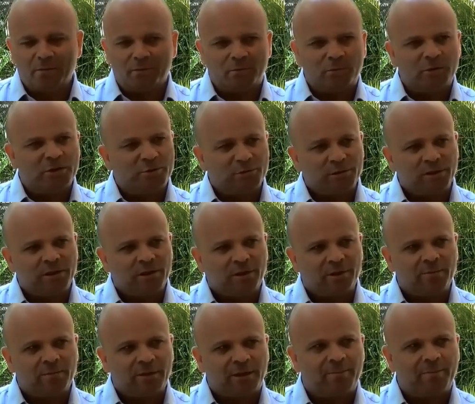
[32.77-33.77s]
Moi, je voudrais
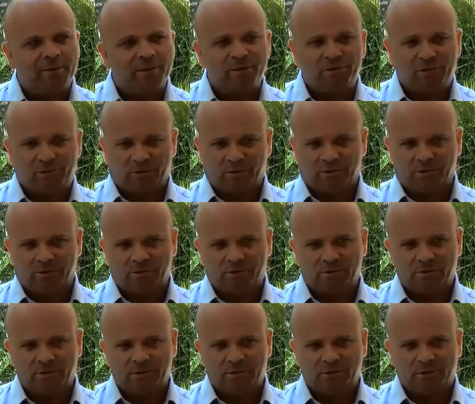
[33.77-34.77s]
quand même rappeler une chose,
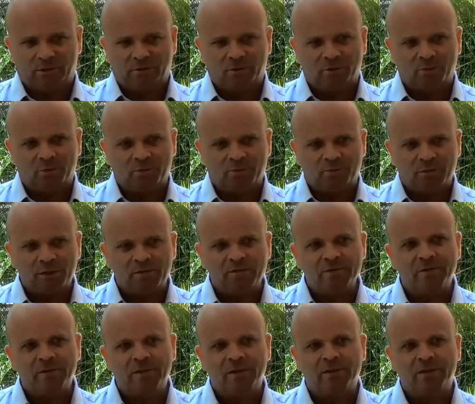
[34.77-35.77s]
c'est que depuis
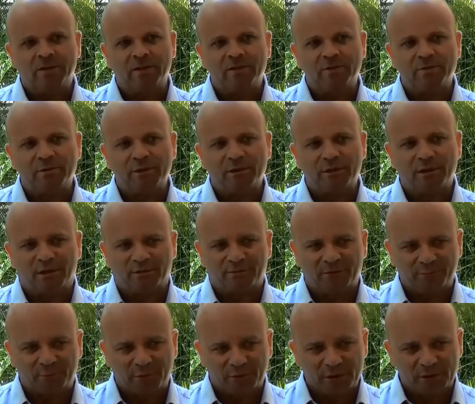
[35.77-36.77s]
1998, la
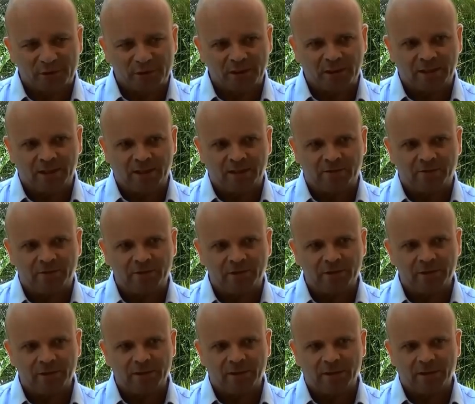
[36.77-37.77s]
vie politique
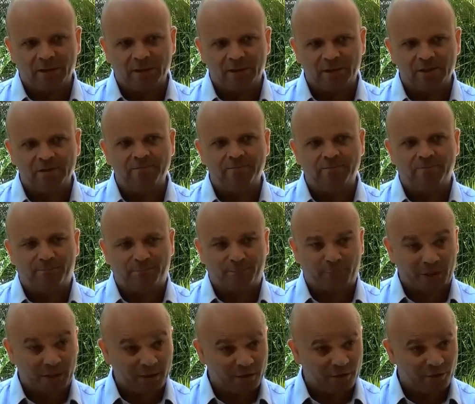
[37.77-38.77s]
calédonienne est régie
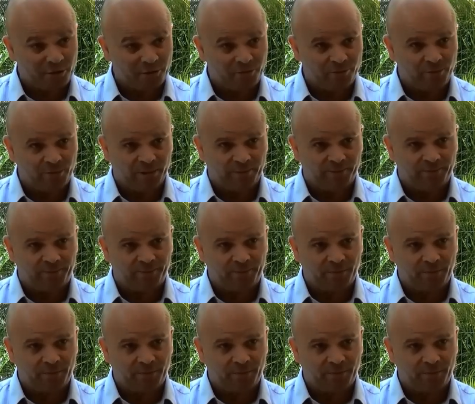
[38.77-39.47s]
par l'accord de Nouméa.